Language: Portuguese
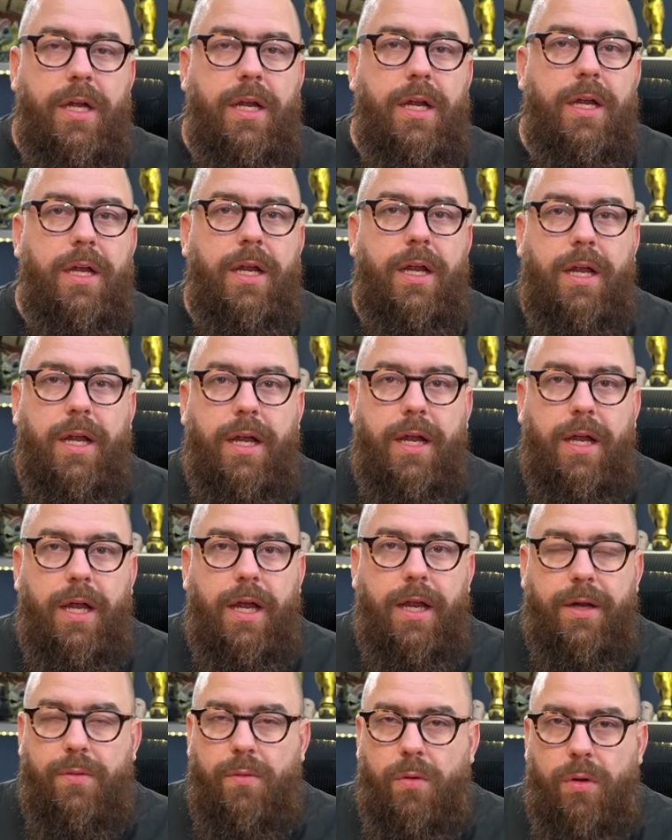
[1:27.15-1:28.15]
é,
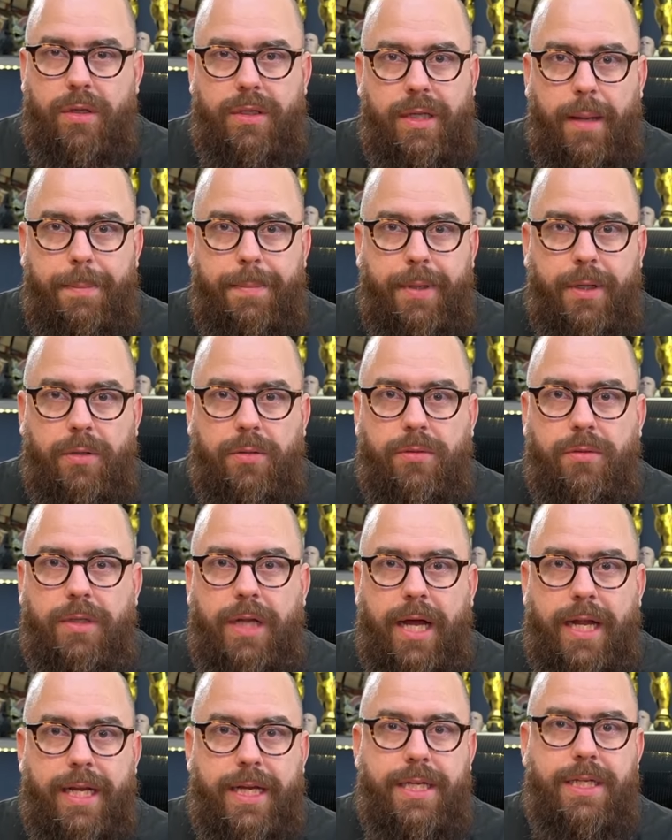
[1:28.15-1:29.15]
e cortar pelo do
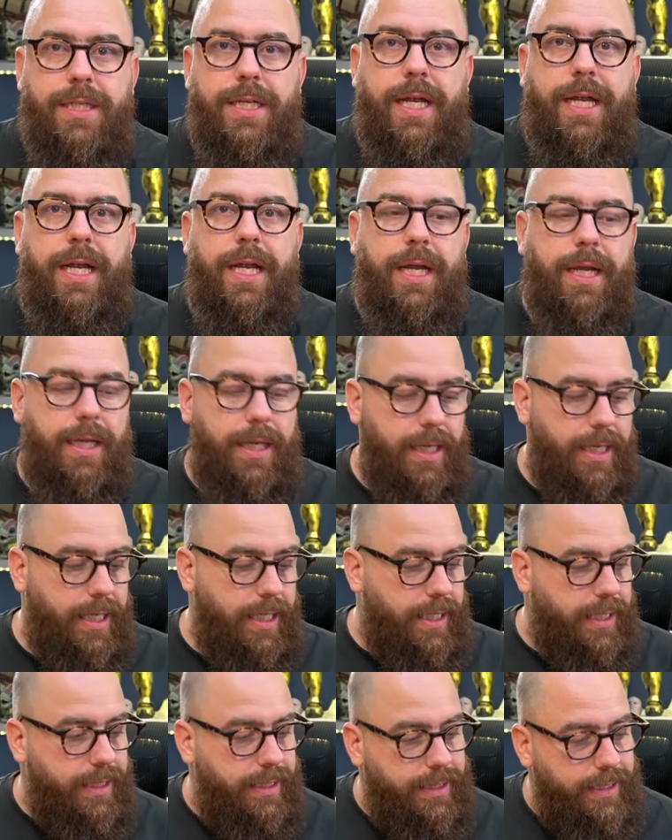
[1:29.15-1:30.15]
nariz e
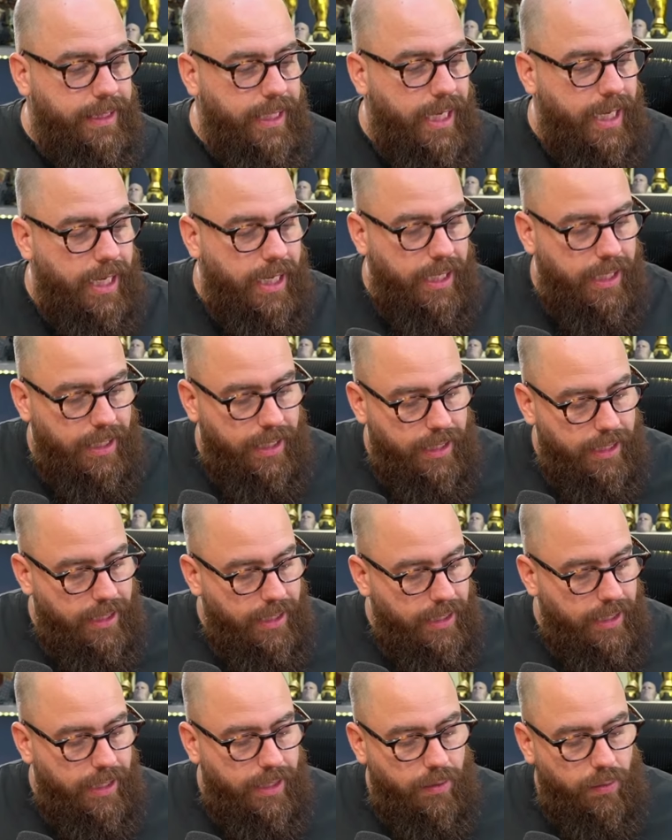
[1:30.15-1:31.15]
da
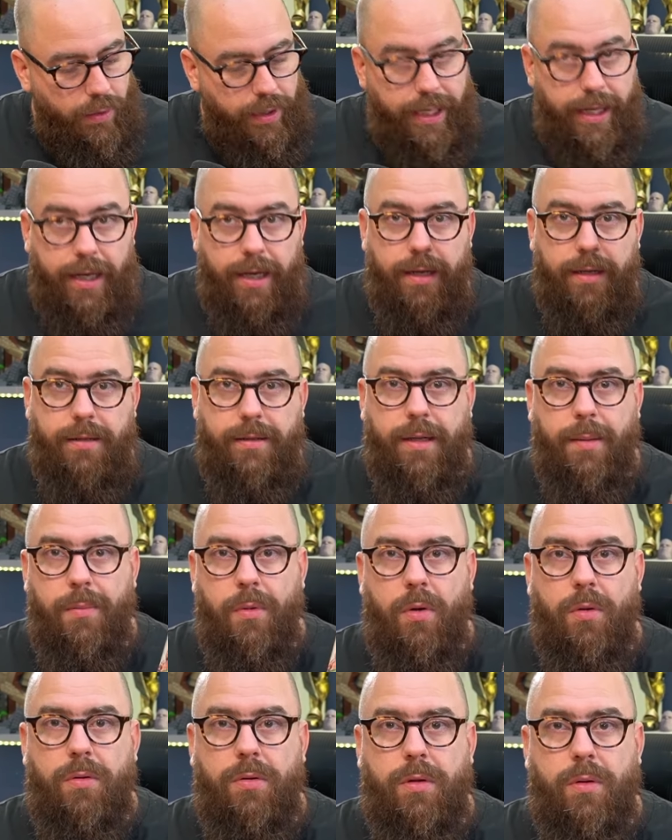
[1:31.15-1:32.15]
orelha, tá
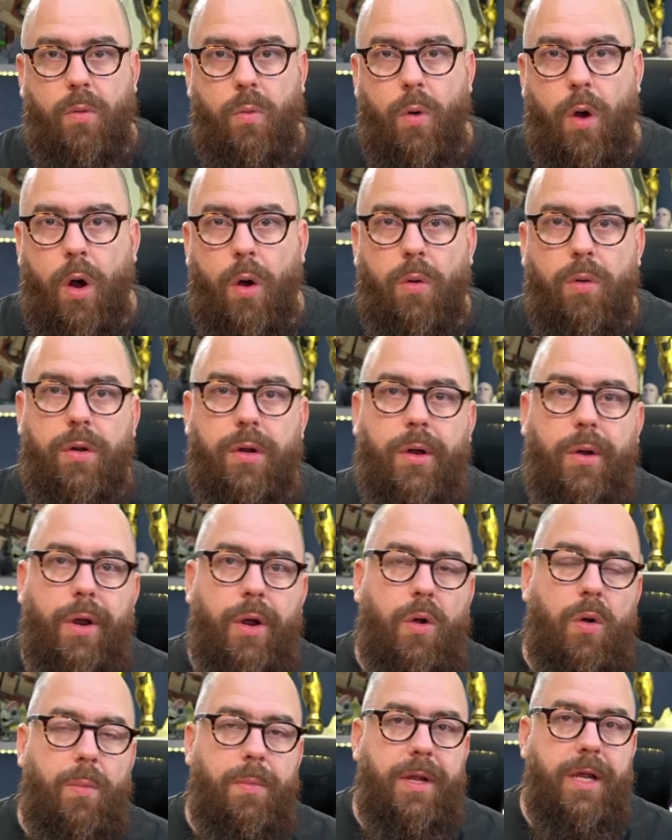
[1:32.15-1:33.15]
bom? Uau, eu
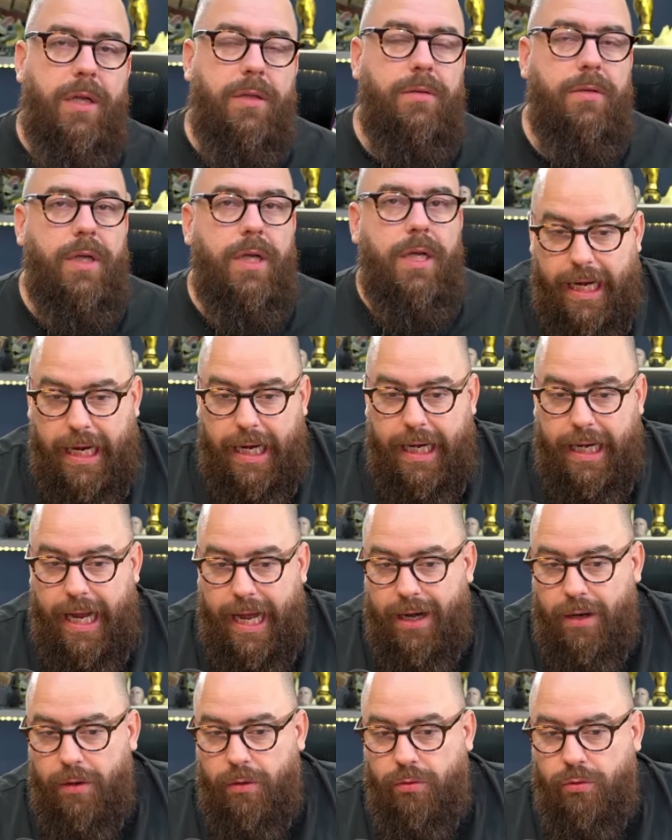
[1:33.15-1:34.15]
recomendo.
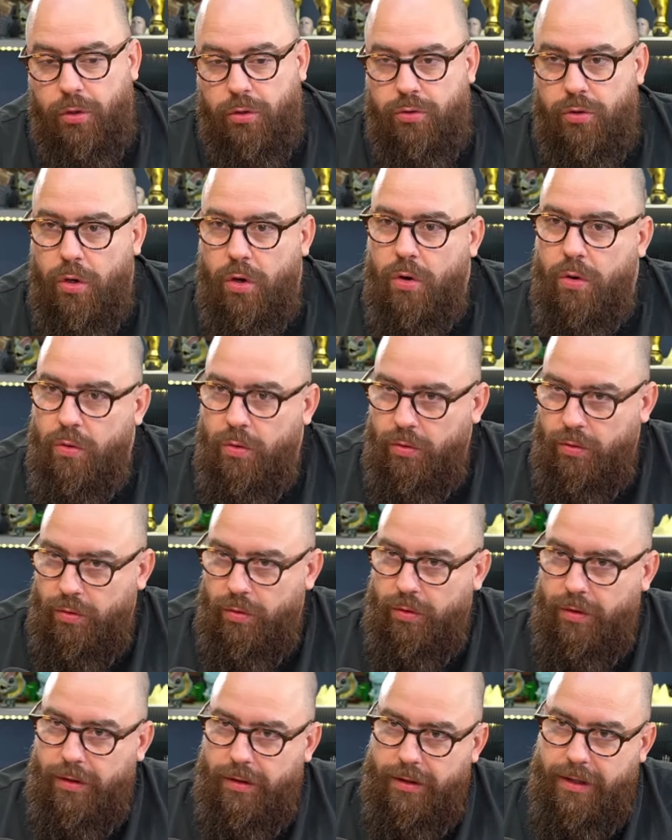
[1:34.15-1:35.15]
Cara, o Dr.
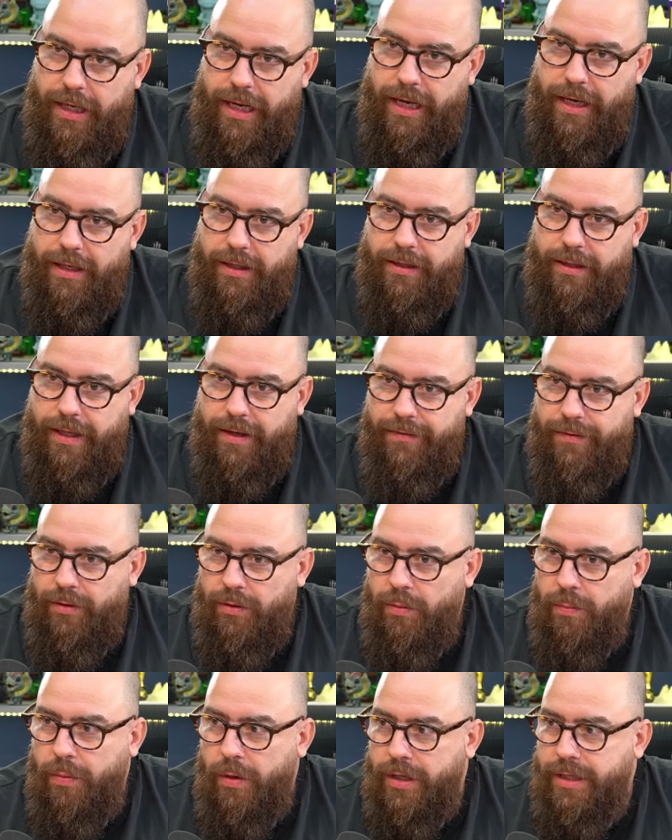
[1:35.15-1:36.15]
Runco, né, teve hum.
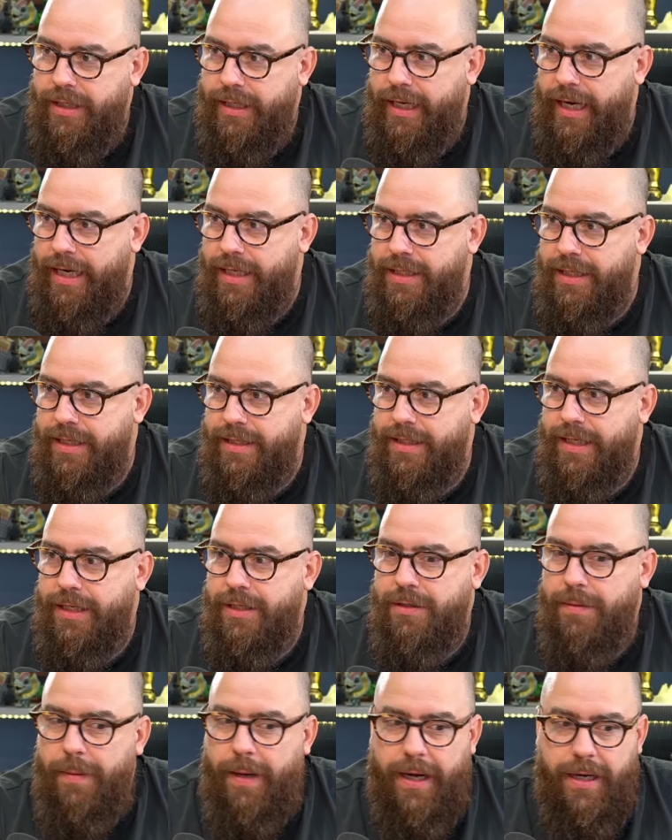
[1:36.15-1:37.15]
num podcast
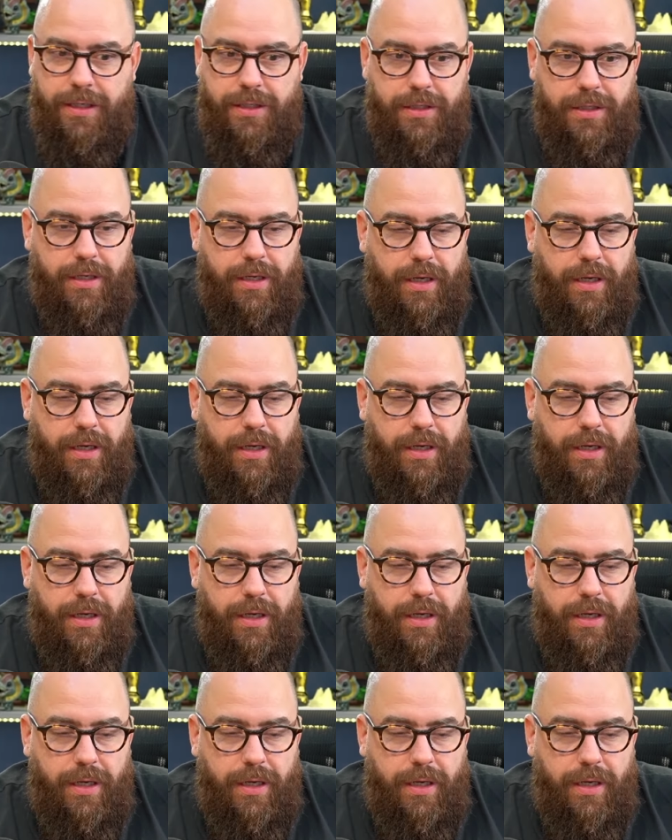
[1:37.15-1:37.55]
recentemente